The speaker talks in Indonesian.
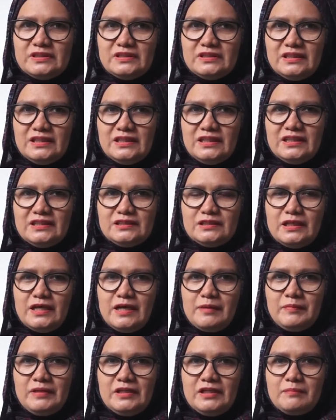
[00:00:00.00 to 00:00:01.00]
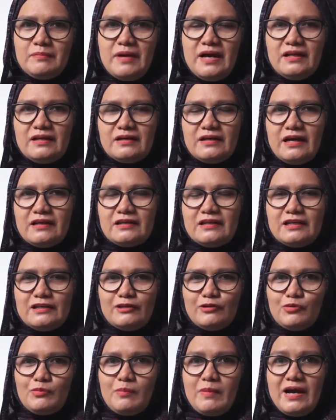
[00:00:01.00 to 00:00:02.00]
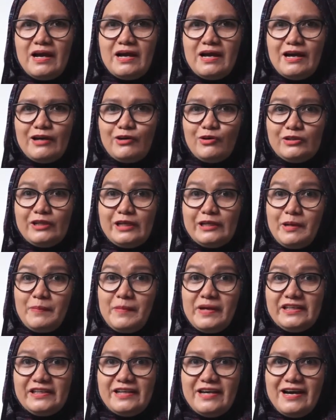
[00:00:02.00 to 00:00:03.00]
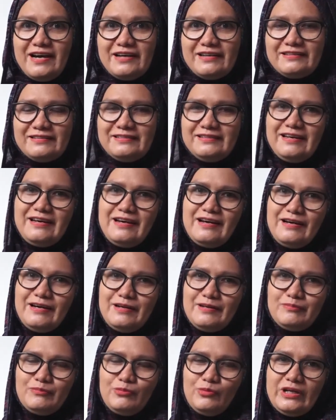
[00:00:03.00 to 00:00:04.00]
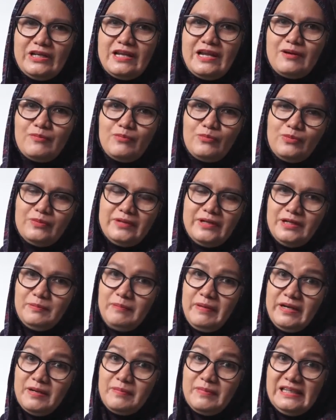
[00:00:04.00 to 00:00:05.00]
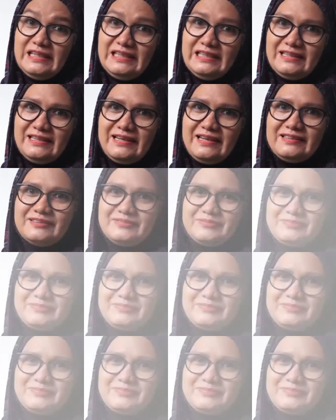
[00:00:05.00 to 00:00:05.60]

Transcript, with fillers: bisnis, ya minimal karena di rumah anggotanya banyak, ya buatlah daripada beli ya.